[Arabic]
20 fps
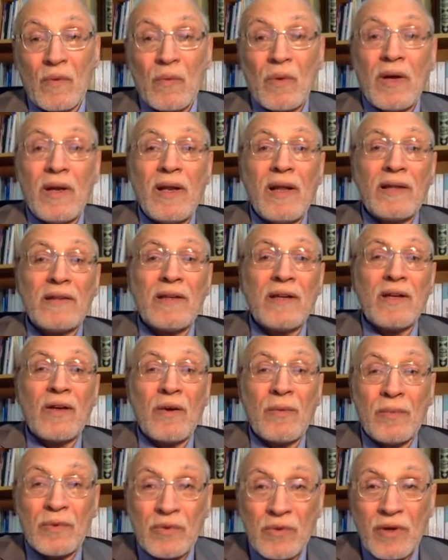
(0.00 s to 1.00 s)
وإلا
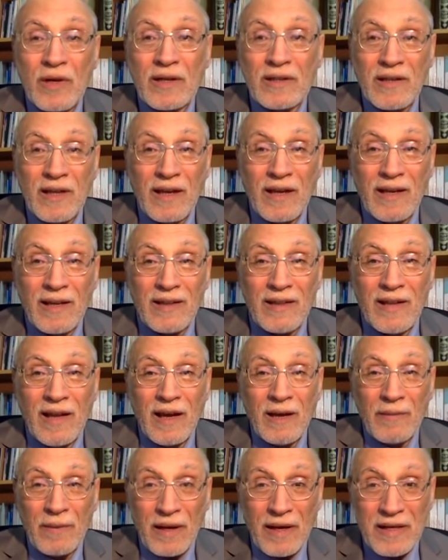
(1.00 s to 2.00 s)
تلك أمة قد خلت
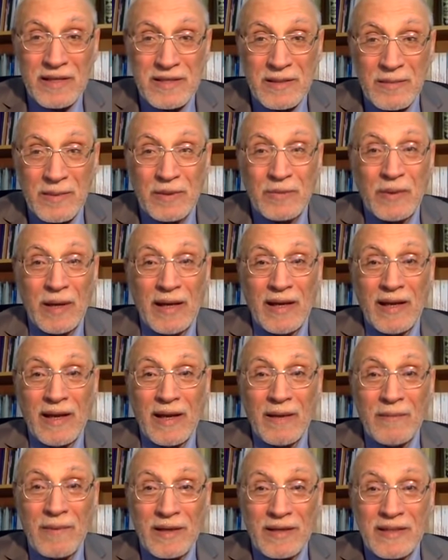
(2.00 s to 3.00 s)
لها ما كسبت
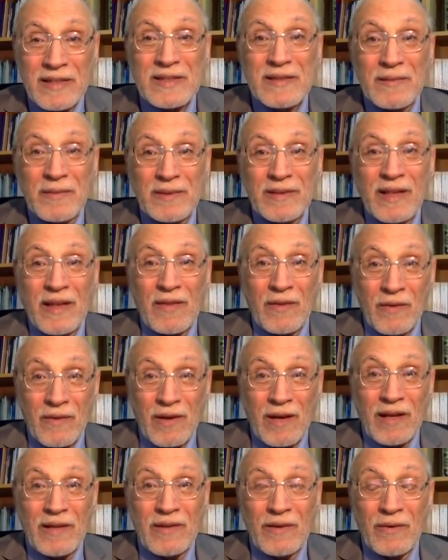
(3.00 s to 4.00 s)
وعليها ما اكتسبت هذا
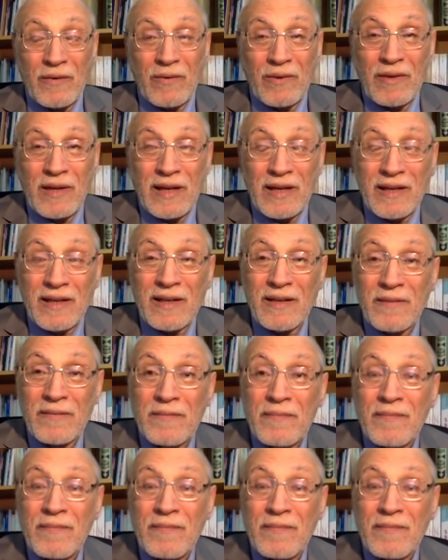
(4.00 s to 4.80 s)
القرآن يقول ذلك